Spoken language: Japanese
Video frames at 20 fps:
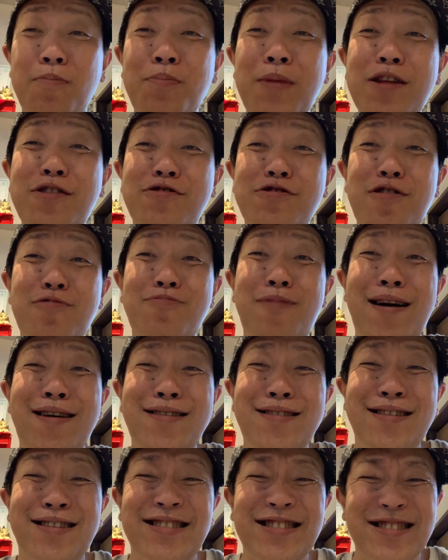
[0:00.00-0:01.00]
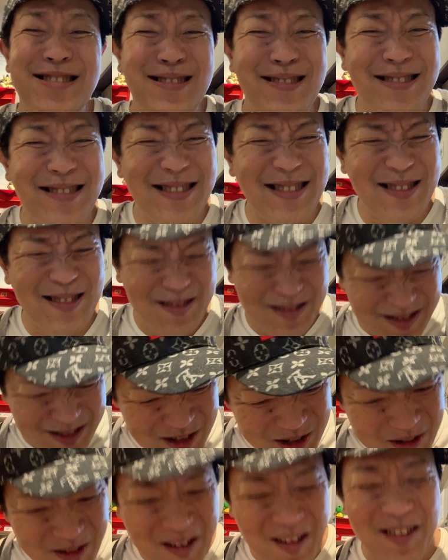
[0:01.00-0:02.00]
めっちゃうま
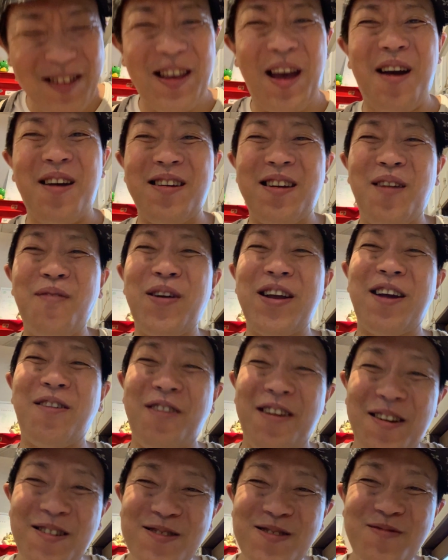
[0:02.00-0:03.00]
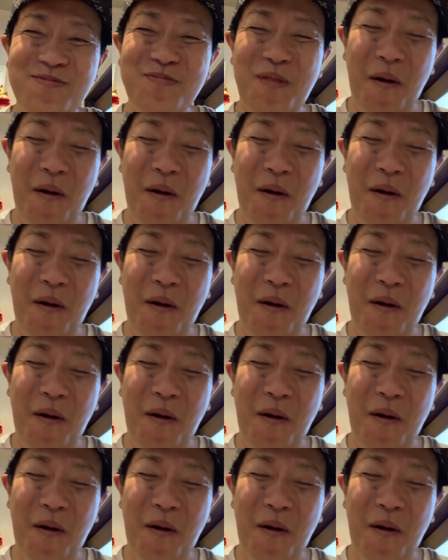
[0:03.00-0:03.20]
いいややばいなこれ